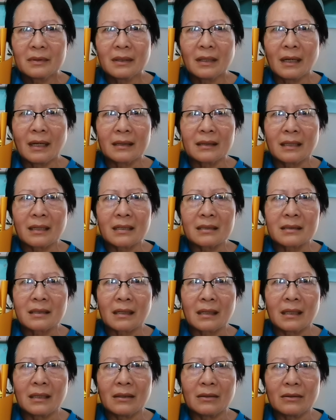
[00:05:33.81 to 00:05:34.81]
Pinatag
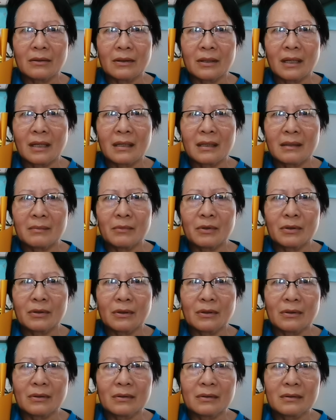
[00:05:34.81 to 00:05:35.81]
sa ginoo niya ni mo
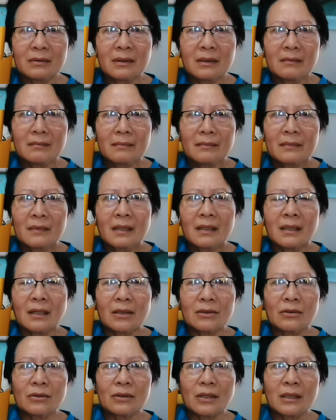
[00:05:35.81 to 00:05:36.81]
daw.
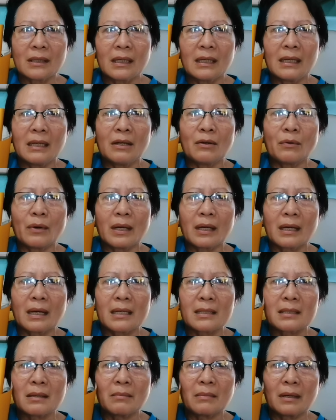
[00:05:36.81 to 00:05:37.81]
Natulang iiway
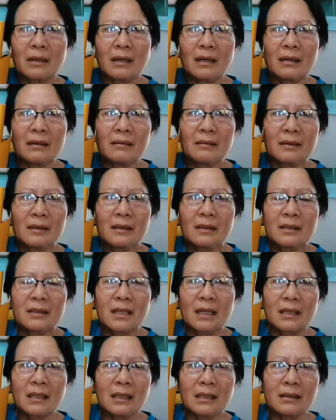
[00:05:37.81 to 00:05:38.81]
ka sa mga
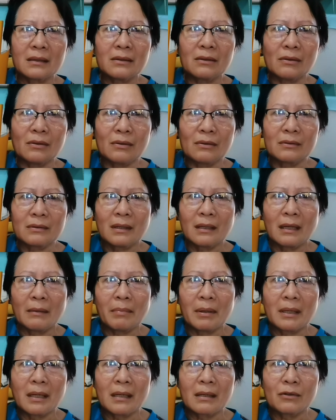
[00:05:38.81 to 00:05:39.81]
sakit daw.
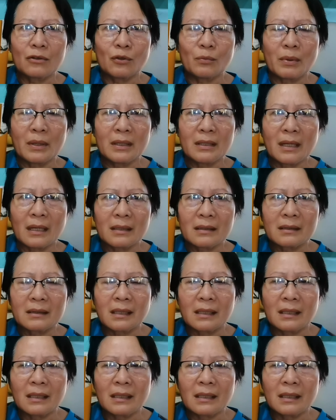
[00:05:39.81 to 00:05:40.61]
Nabili ng COVID-19.